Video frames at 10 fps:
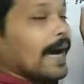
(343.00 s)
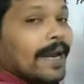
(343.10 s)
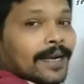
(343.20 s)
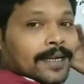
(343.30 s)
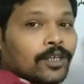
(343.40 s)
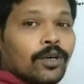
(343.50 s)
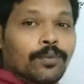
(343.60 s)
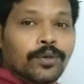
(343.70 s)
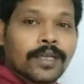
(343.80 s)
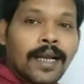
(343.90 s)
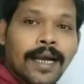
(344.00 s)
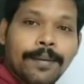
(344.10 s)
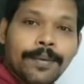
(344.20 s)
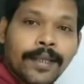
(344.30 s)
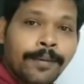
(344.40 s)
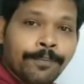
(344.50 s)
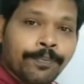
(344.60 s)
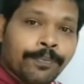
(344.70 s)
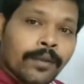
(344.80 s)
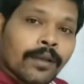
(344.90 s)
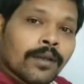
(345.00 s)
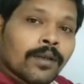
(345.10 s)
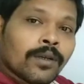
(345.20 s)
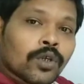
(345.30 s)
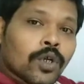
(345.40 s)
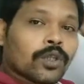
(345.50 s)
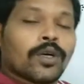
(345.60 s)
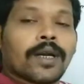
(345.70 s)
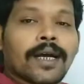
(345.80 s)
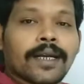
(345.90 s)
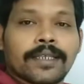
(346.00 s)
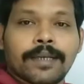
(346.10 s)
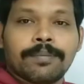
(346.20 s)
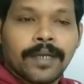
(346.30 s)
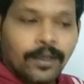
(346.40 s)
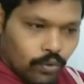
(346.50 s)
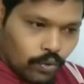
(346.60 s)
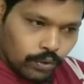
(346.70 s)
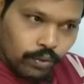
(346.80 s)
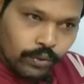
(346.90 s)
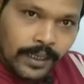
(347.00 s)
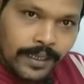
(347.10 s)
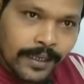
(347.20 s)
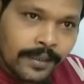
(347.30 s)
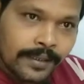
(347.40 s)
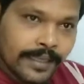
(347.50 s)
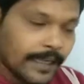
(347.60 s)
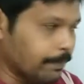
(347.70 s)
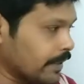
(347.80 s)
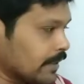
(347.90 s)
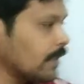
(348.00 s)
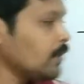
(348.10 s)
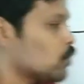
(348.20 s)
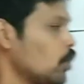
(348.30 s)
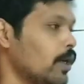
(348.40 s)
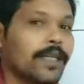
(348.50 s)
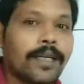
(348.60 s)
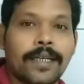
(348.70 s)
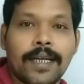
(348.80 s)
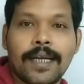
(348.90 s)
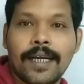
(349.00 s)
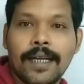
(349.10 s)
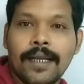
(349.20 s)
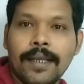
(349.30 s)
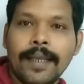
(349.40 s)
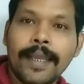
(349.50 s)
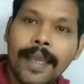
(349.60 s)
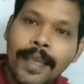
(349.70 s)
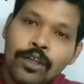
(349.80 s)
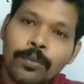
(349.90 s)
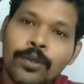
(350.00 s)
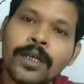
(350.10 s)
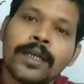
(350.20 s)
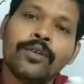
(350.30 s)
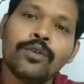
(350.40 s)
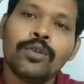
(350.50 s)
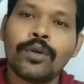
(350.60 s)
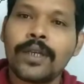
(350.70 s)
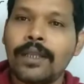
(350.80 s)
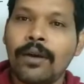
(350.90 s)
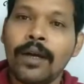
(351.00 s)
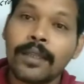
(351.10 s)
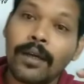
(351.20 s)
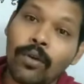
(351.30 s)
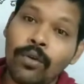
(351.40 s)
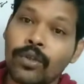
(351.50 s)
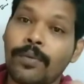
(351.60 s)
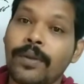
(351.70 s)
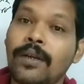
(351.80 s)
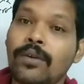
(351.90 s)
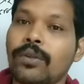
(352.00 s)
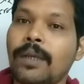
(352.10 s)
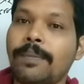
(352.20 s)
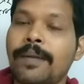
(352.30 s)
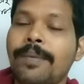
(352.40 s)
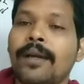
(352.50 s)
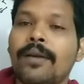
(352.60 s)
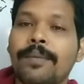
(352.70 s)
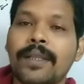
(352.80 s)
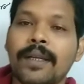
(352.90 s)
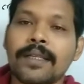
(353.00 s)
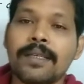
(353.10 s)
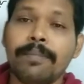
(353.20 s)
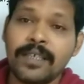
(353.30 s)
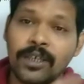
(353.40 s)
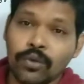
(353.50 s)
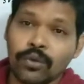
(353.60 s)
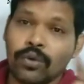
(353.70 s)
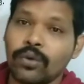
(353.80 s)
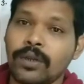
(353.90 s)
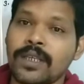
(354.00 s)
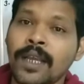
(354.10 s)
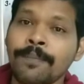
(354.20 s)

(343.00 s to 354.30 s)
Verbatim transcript: আর একটা সমস্যা আমাদের শতকরা হারের চ্যাপ্টারে কত টাকার থ্রি পার্সেন্ট ছ হাজার টাকা এই সমস্যাটিও যদি ওকে দেওয়া হয় তাহলেও ও সমাধান করতে পারবে কারণ আমাদের কাছে ম্যাজিক সূত্র রয়েছে